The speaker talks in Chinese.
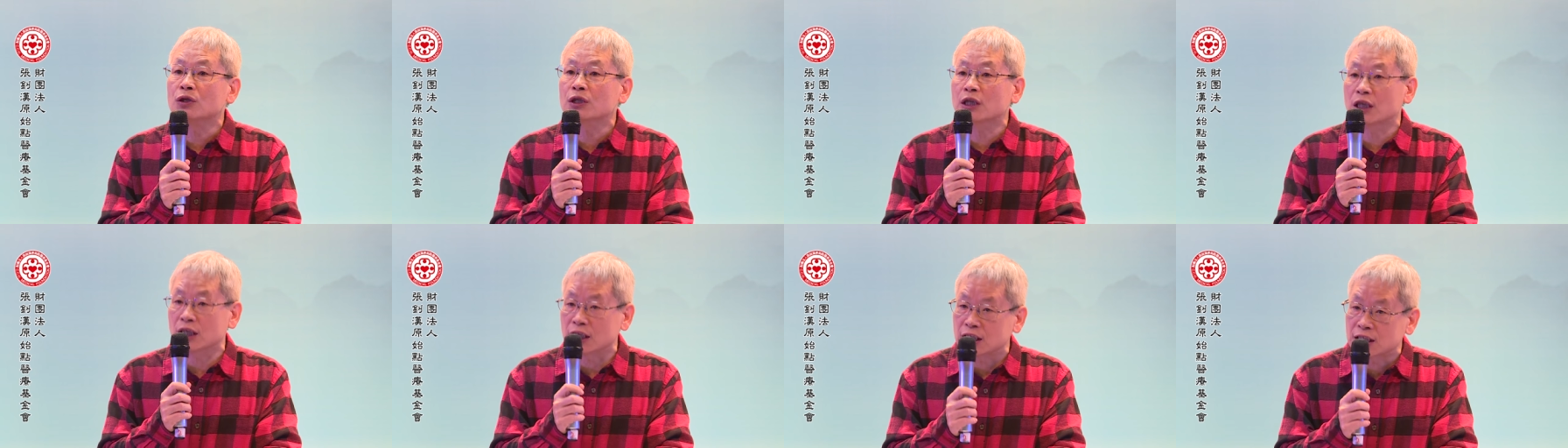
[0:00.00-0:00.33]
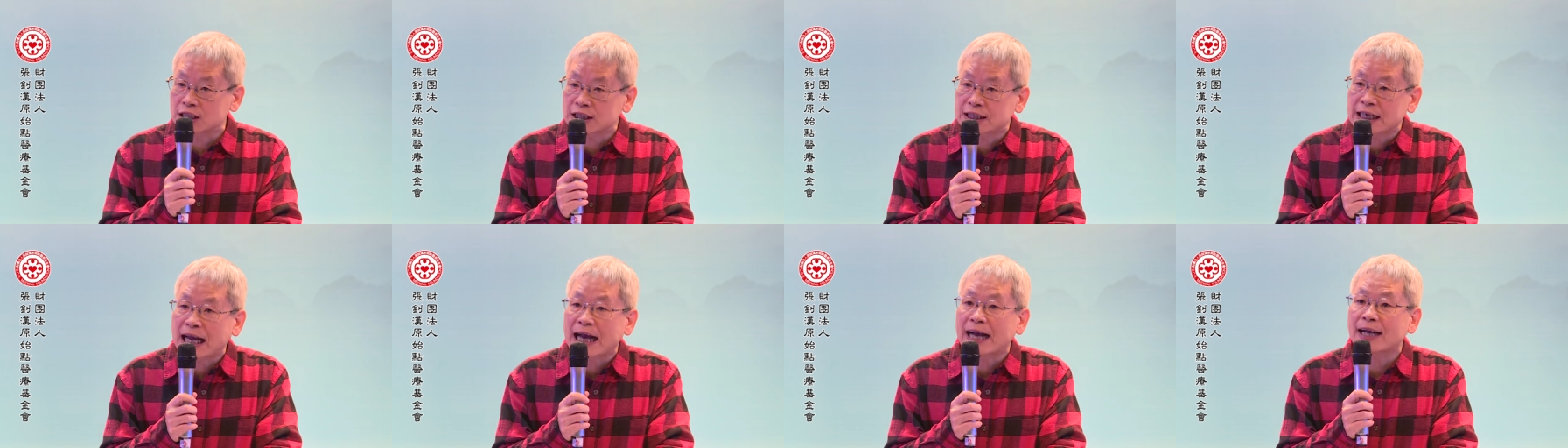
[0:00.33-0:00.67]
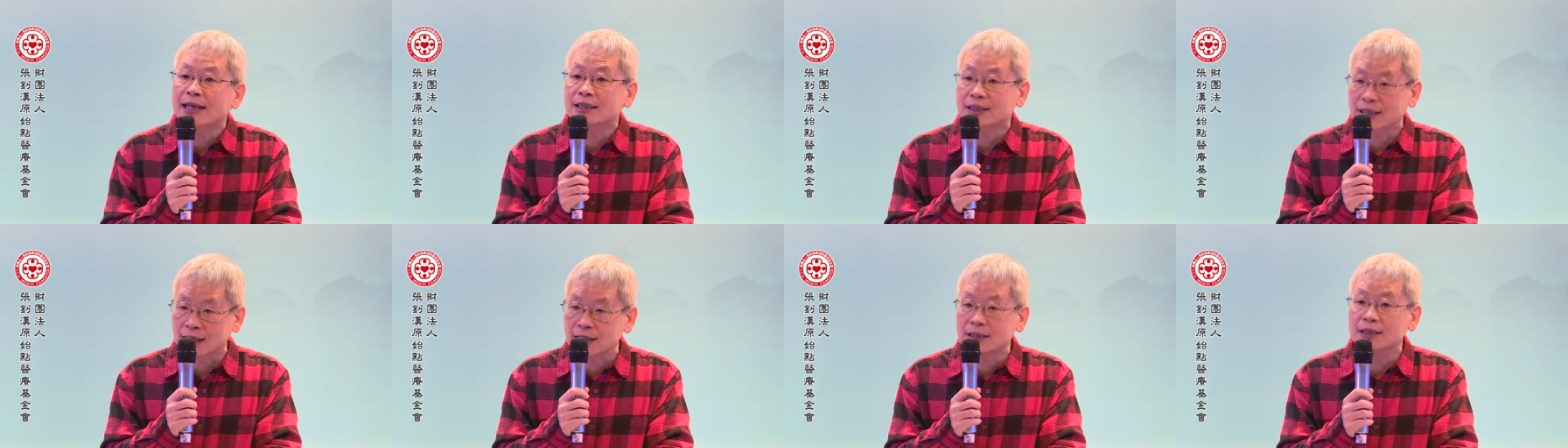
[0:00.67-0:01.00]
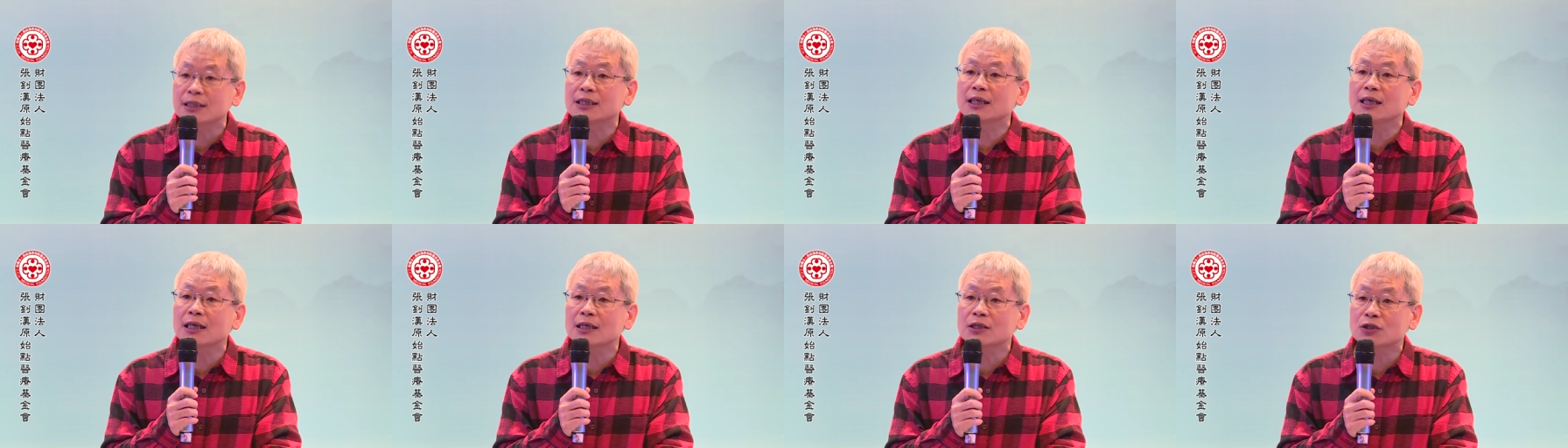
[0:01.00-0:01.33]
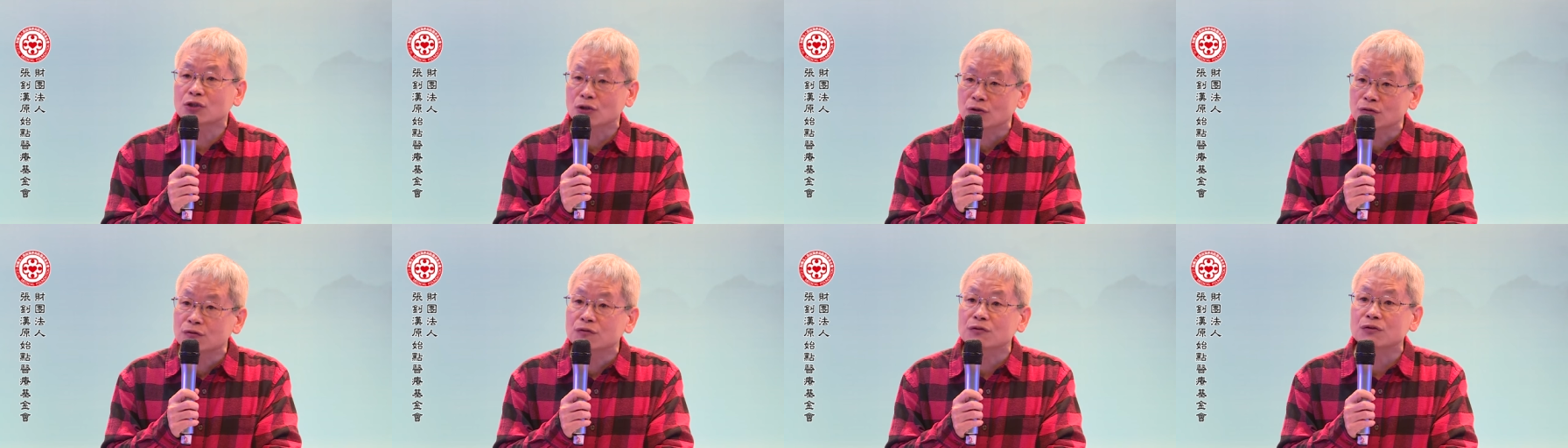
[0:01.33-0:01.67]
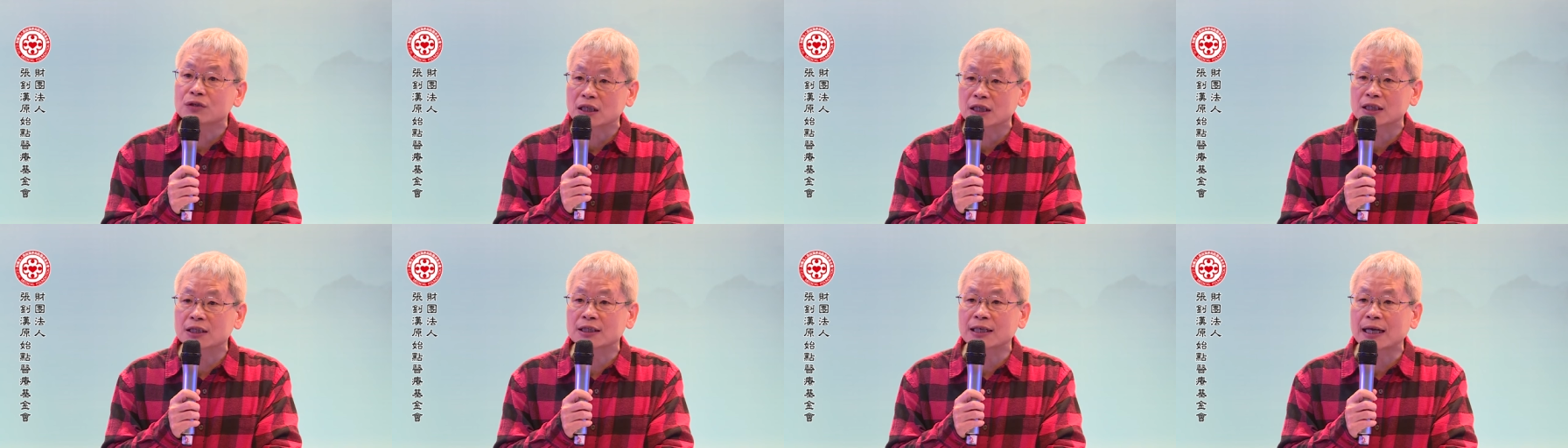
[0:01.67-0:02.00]
体伤，间接修复
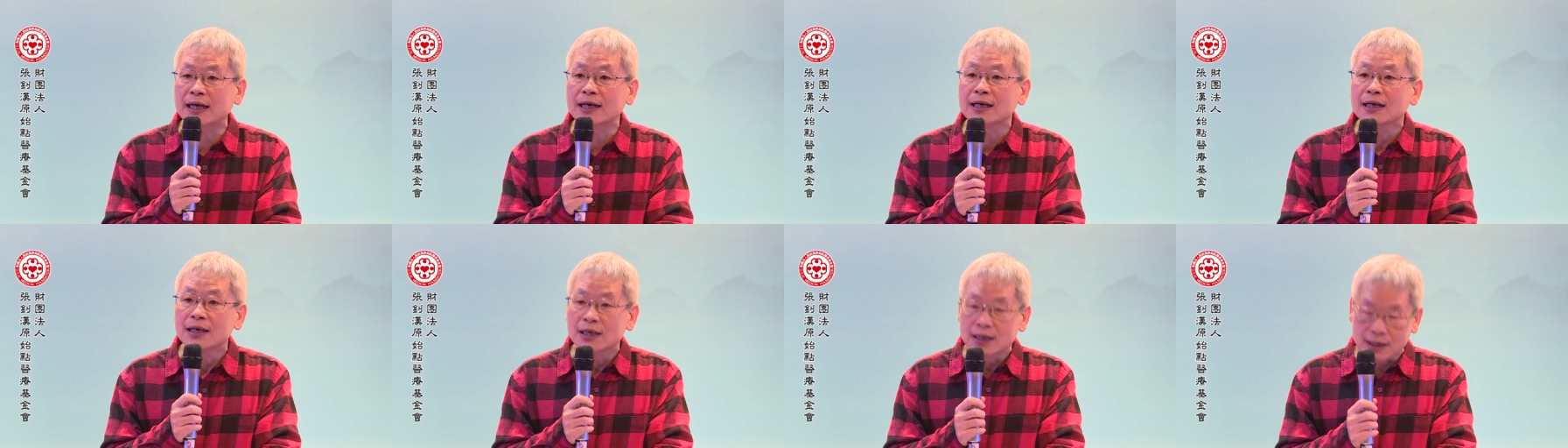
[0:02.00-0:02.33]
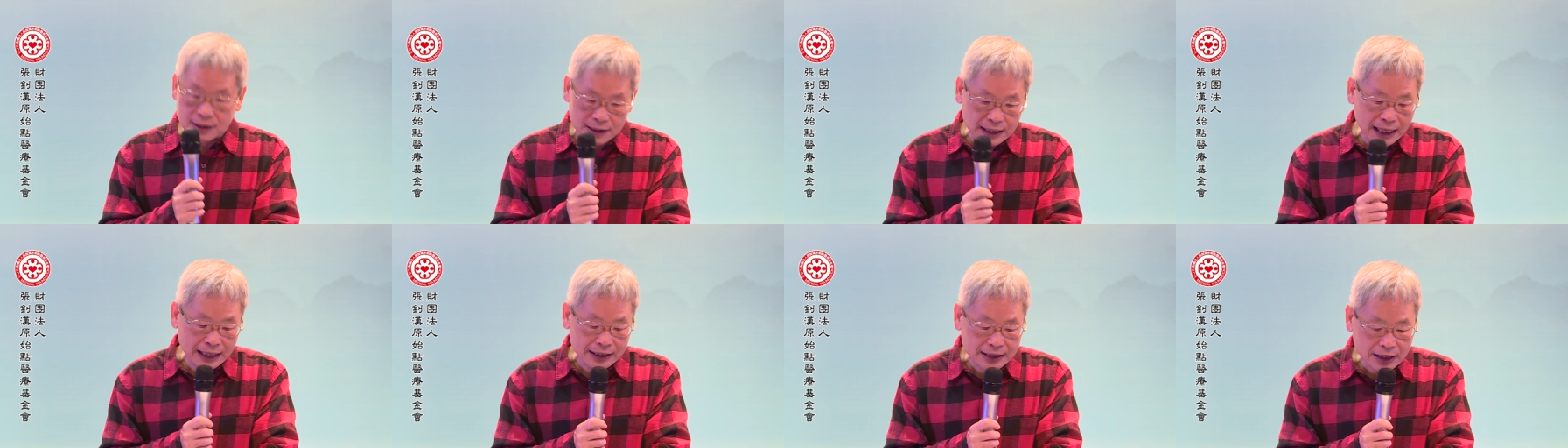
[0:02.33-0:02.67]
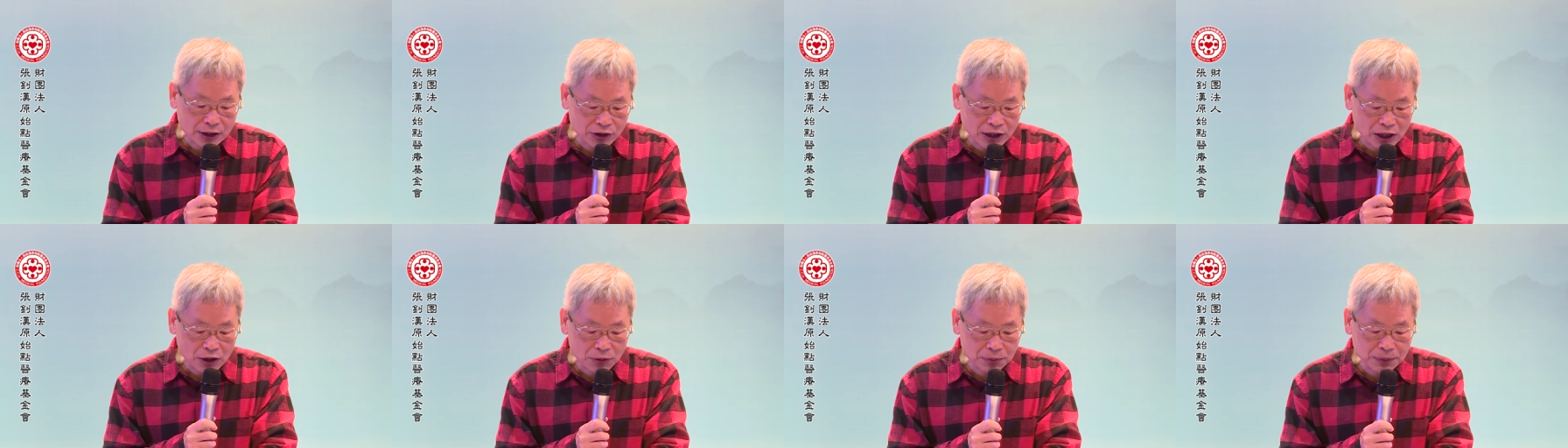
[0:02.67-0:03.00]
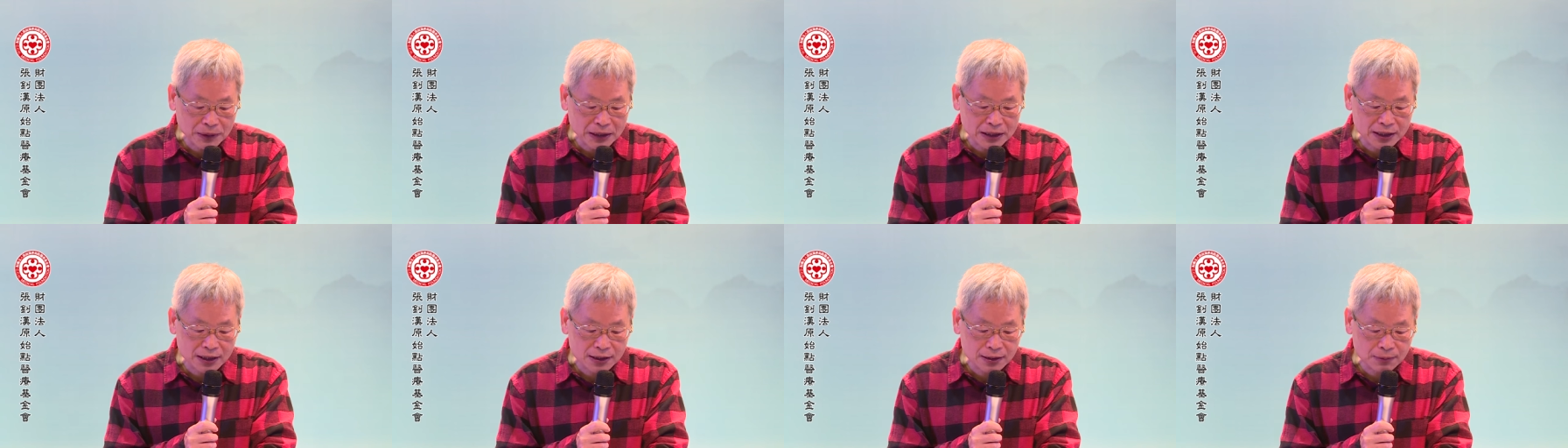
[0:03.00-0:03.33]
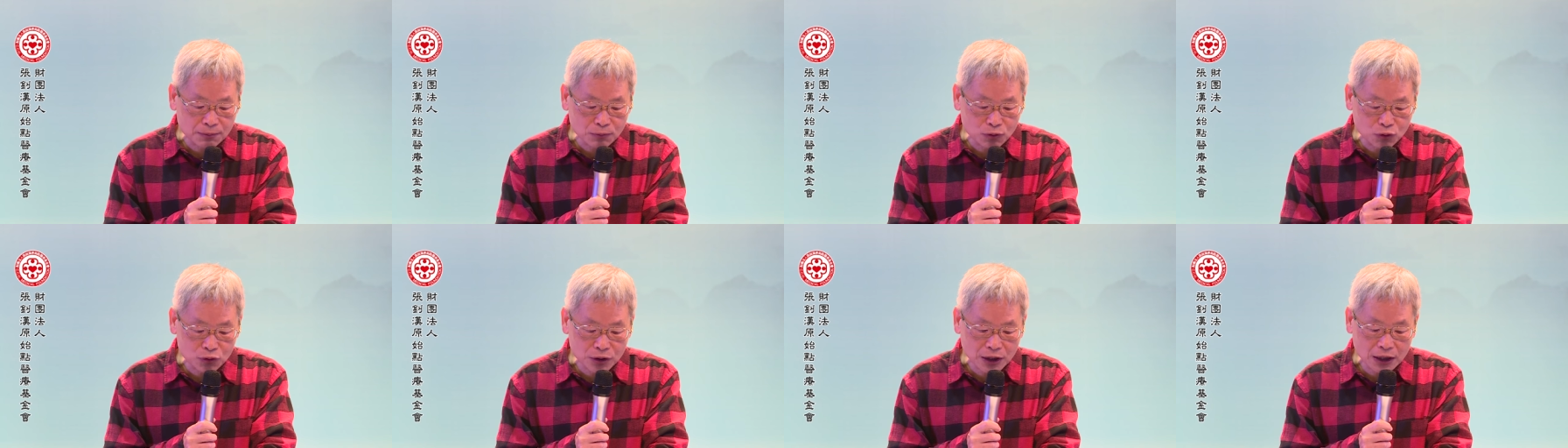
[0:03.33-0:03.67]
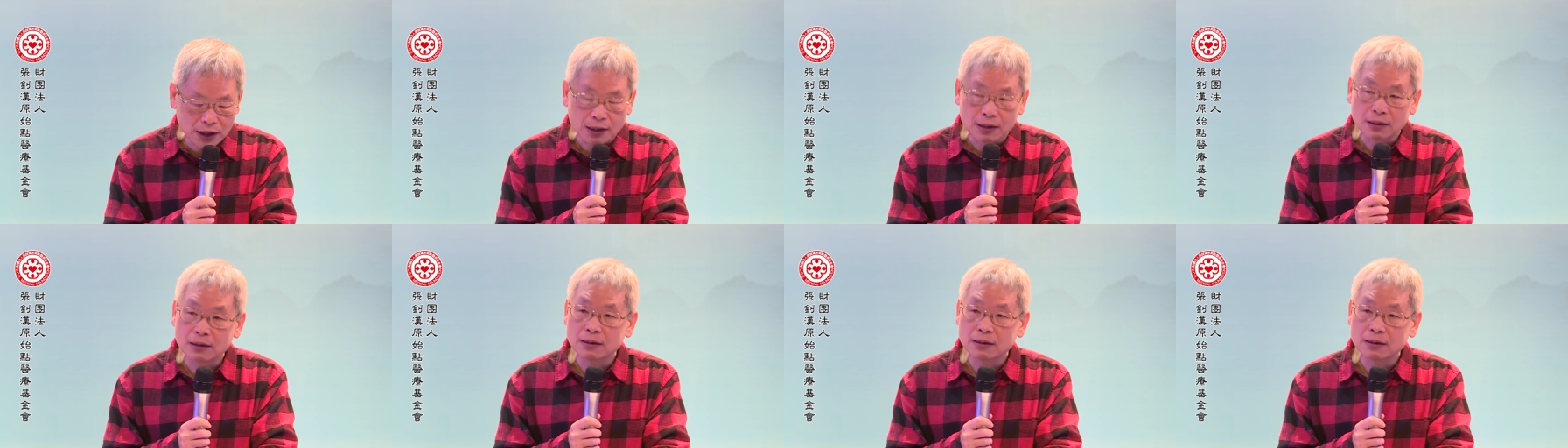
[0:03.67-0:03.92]
体伤，而达到疗病的目的。